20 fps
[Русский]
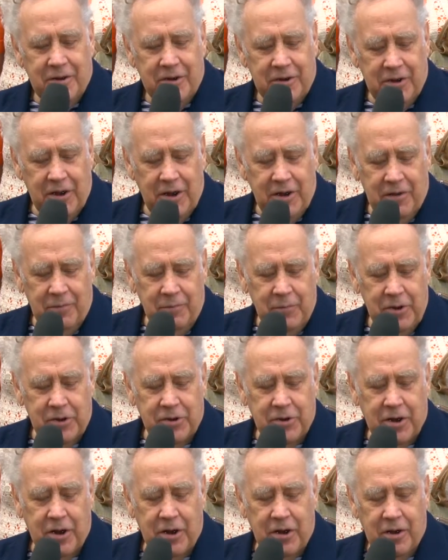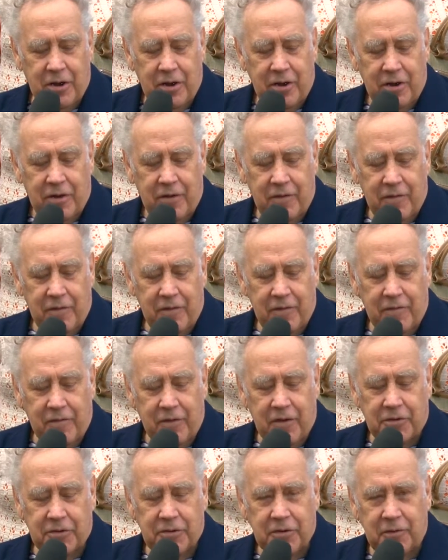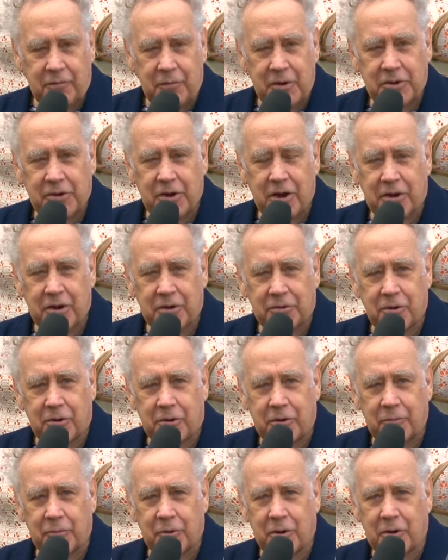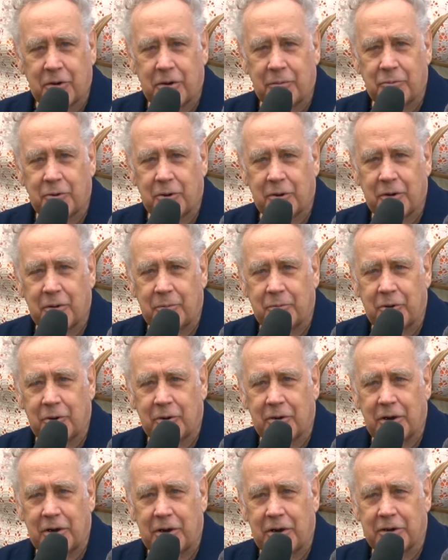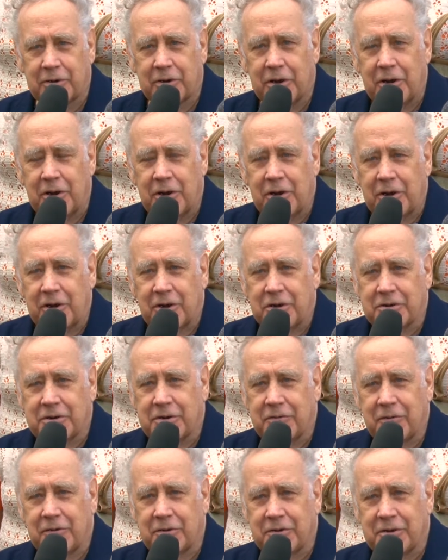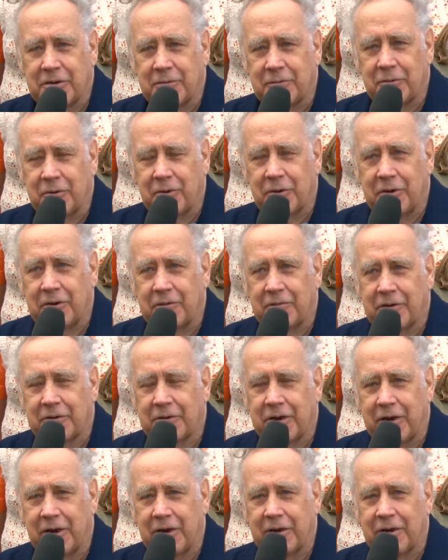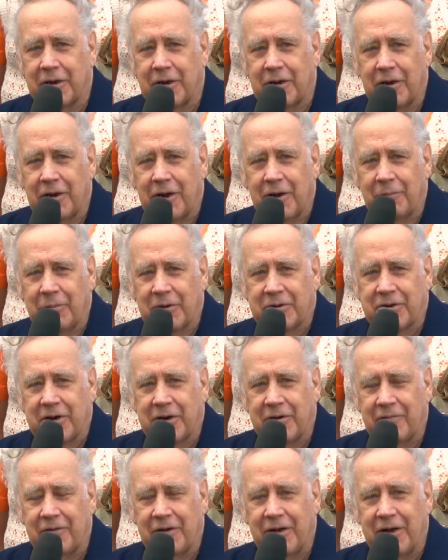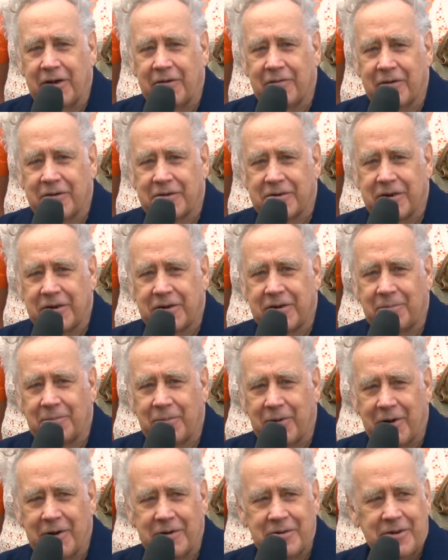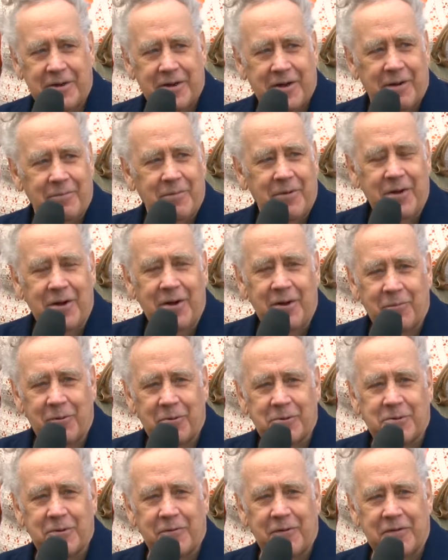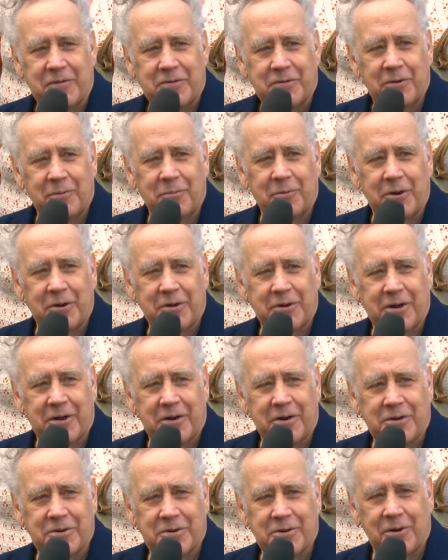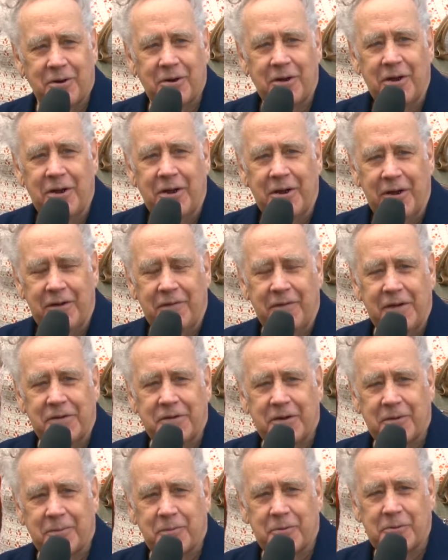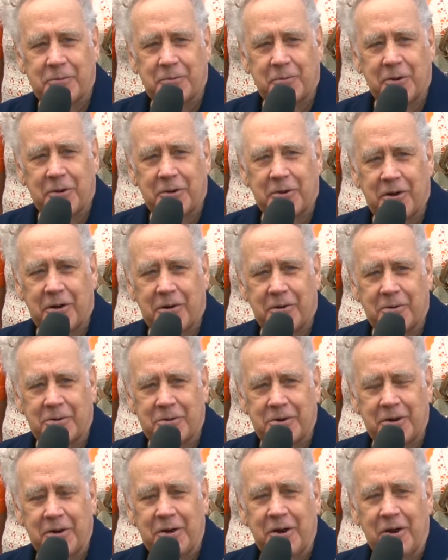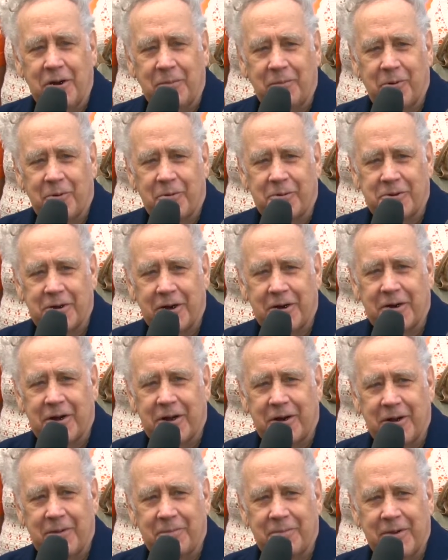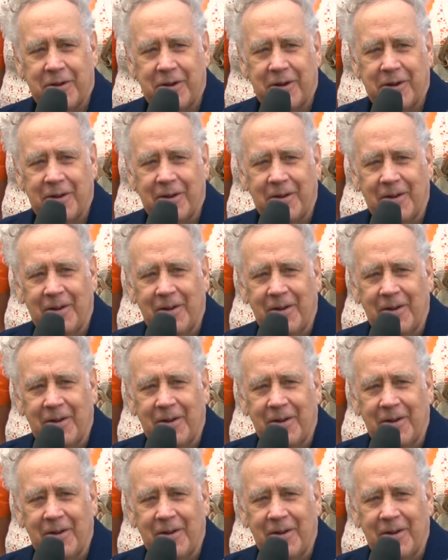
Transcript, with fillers: я и Мичка, верный Мичка, который много-много-много лет живет со мной и в отряде. Поздравляю вас с этим праздником. Пусть у вас все будет хорошо. И ветер пусть будет хороший, паруса крепкие,